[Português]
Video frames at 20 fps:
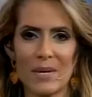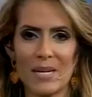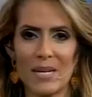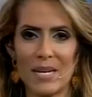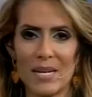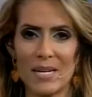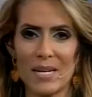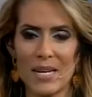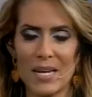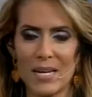pra
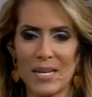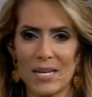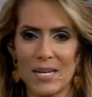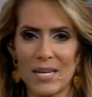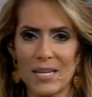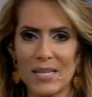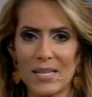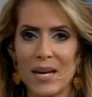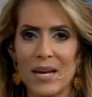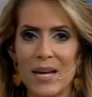dona Marilene,
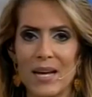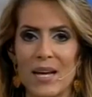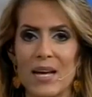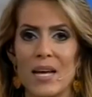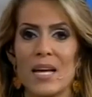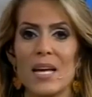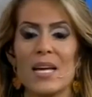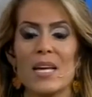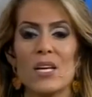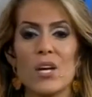
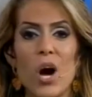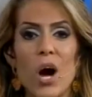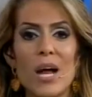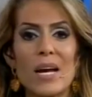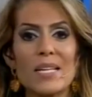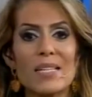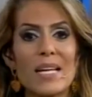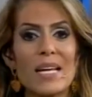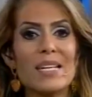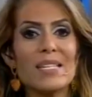querida.
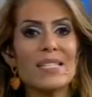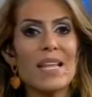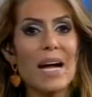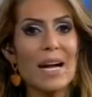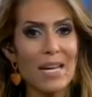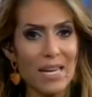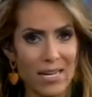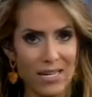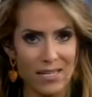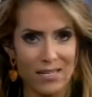E olha,
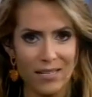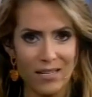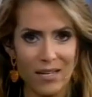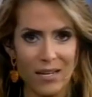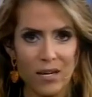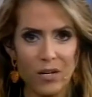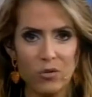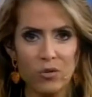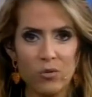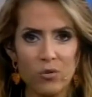tem
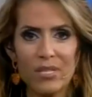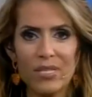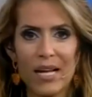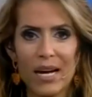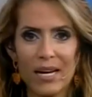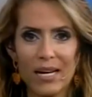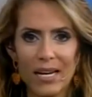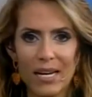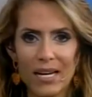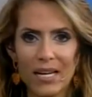Instagram.
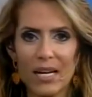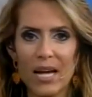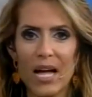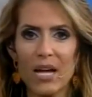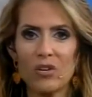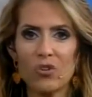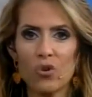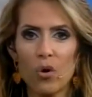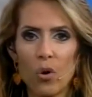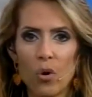No
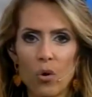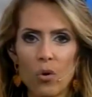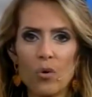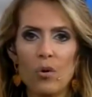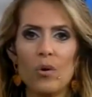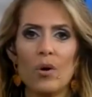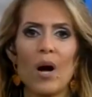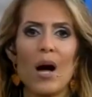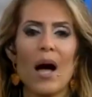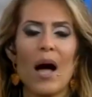Instagram é
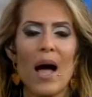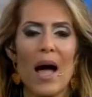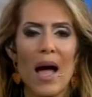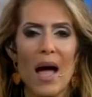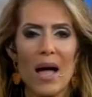Joe,